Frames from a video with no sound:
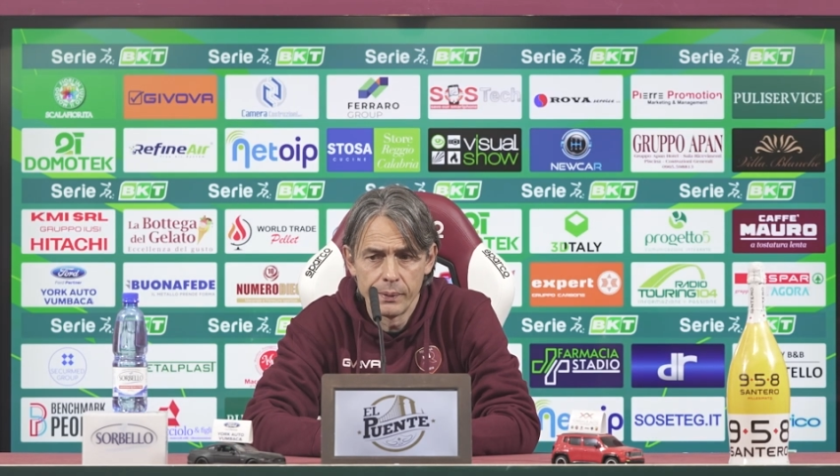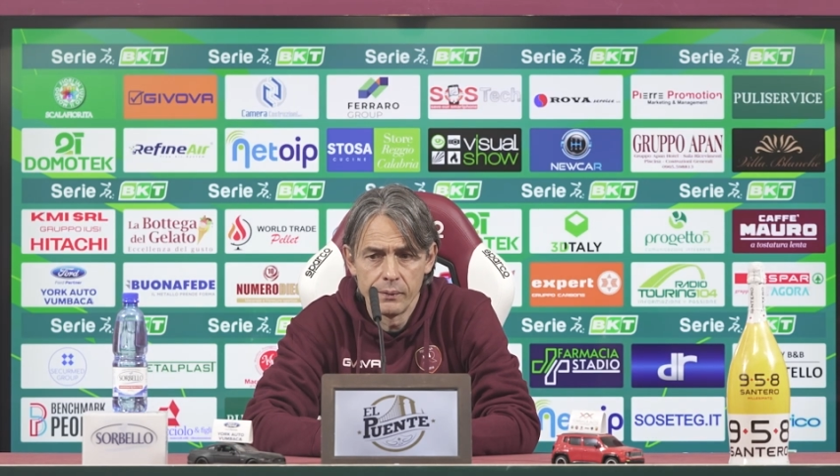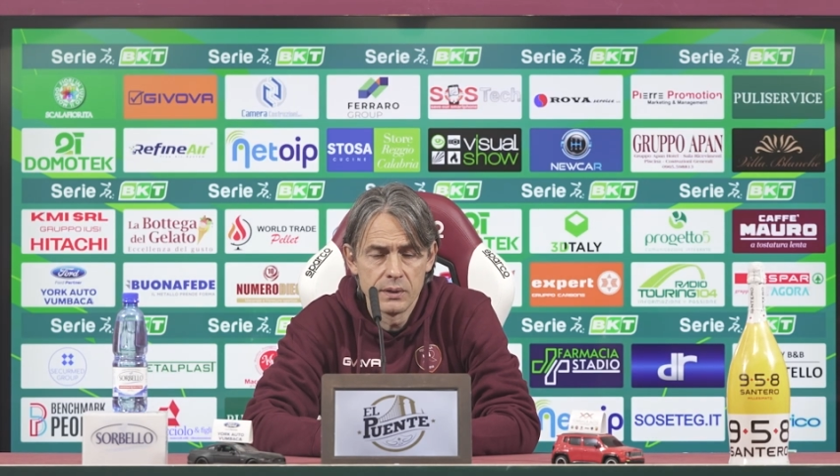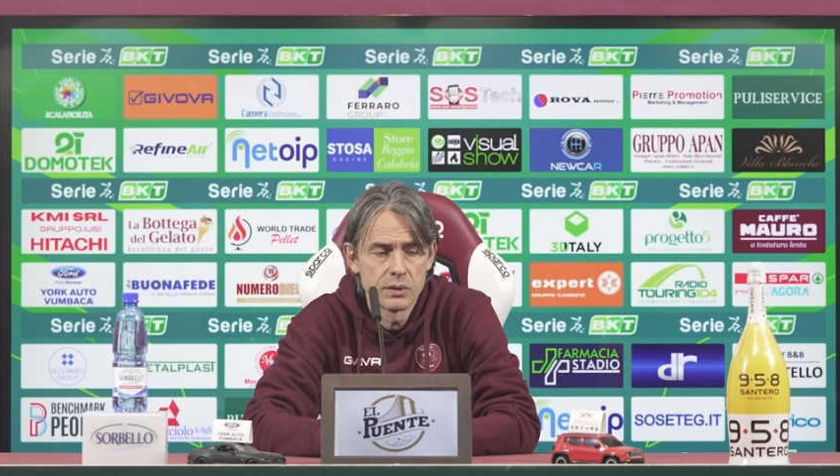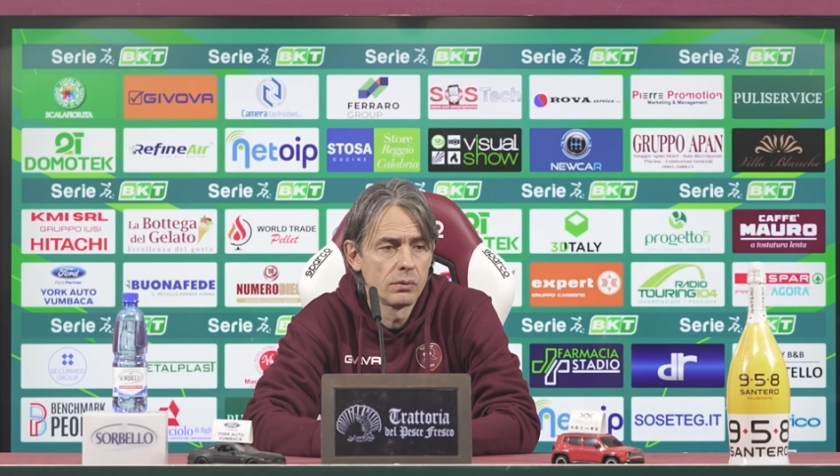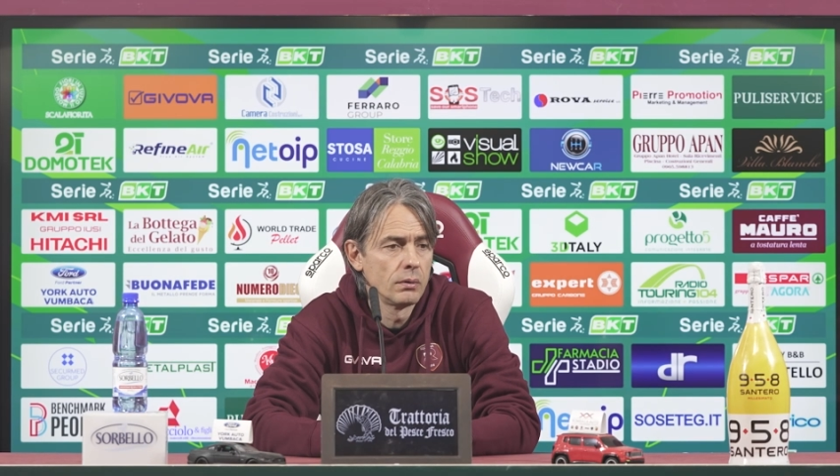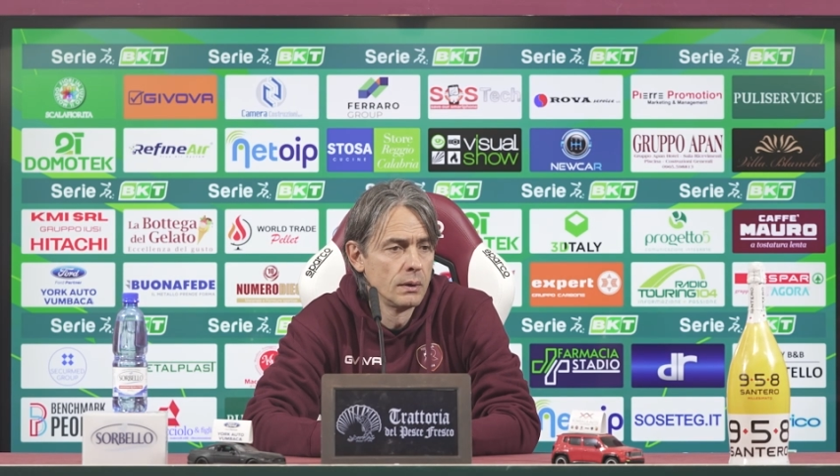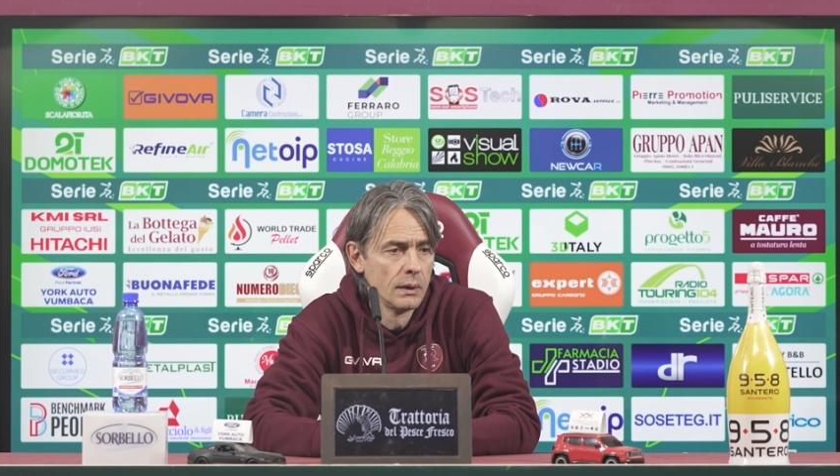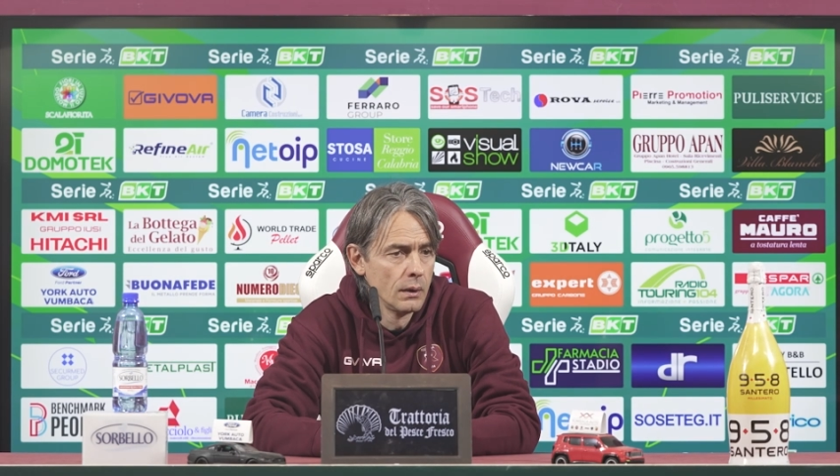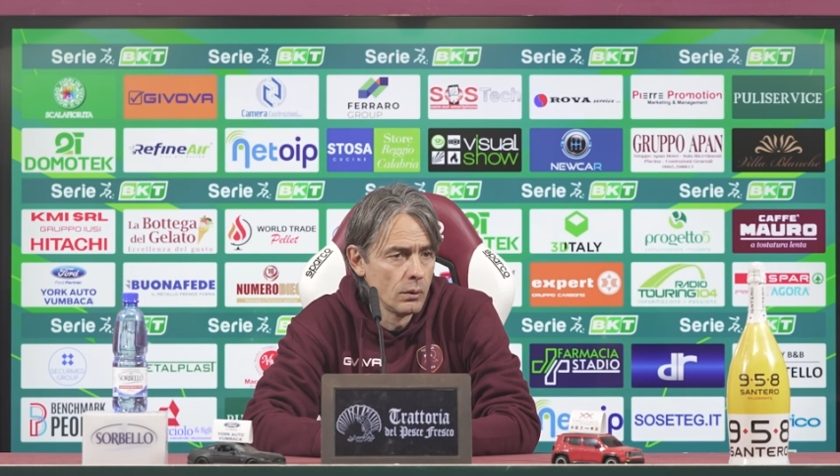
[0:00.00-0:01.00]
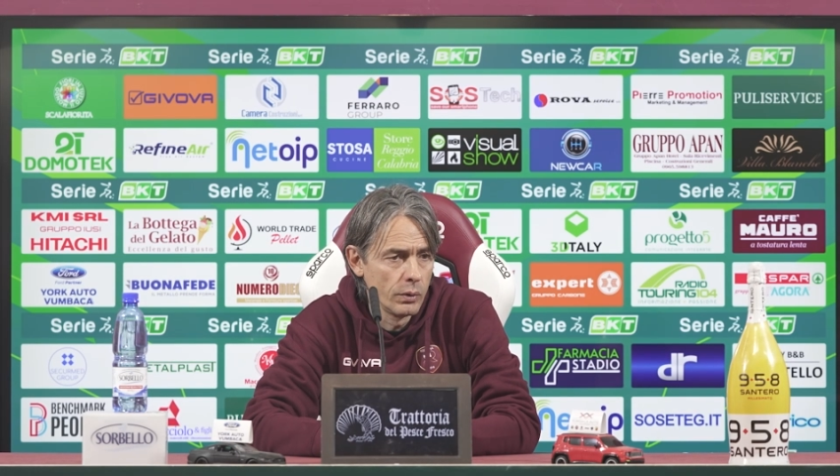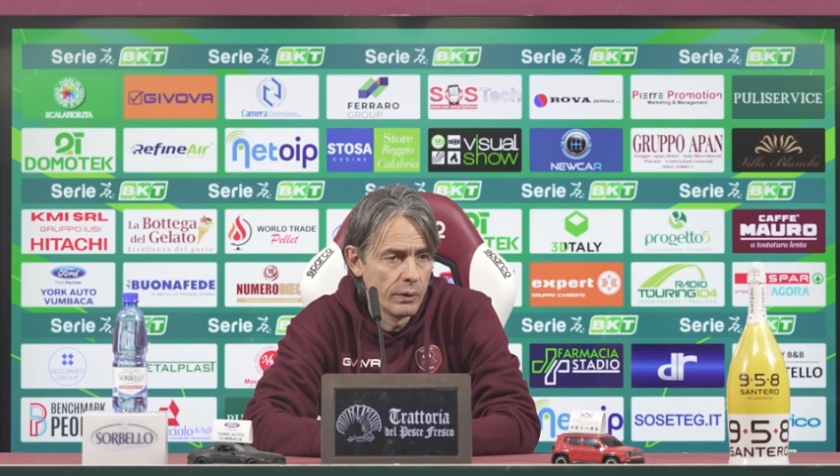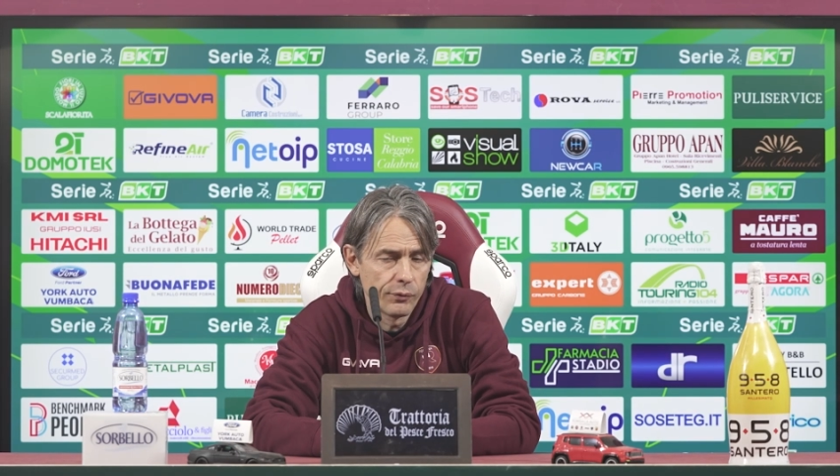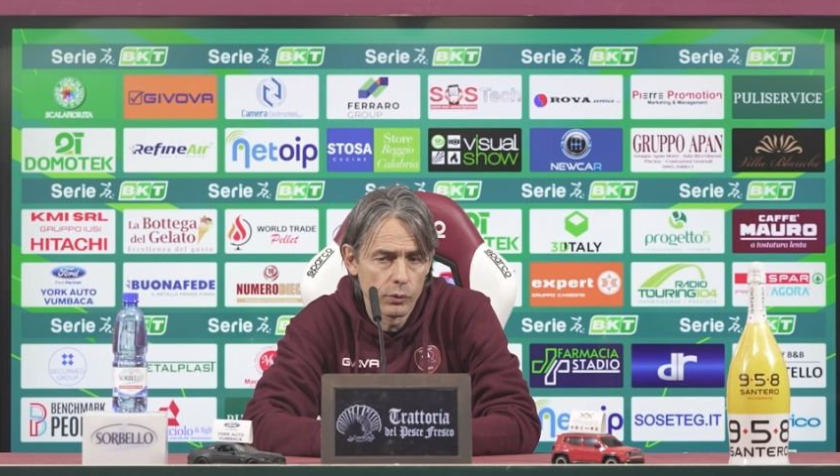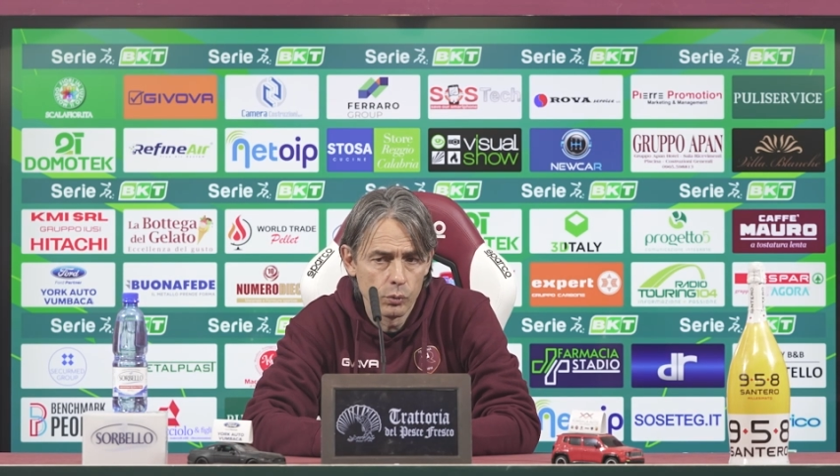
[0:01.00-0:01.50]
previsto, un
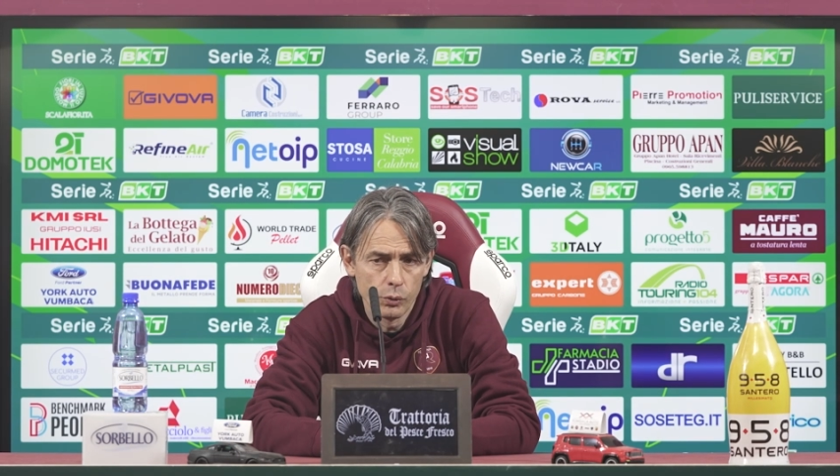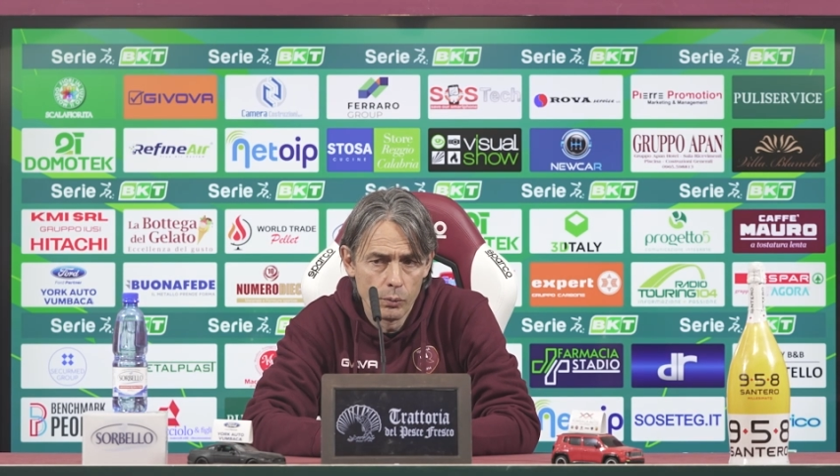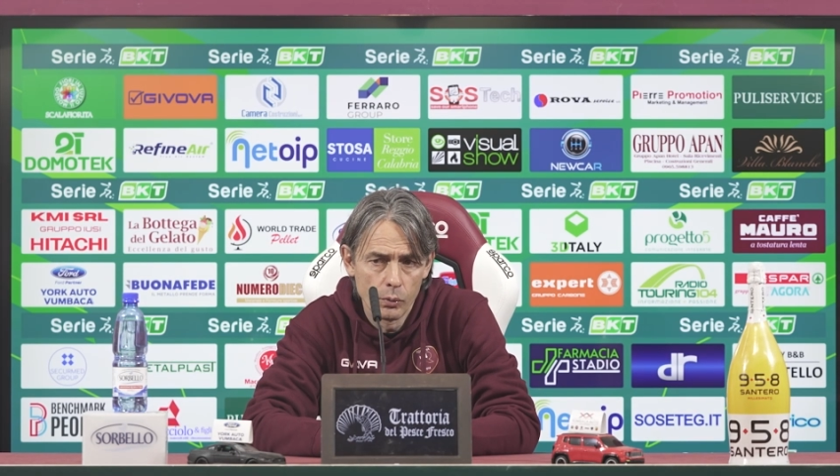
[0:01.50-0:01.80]
infortunio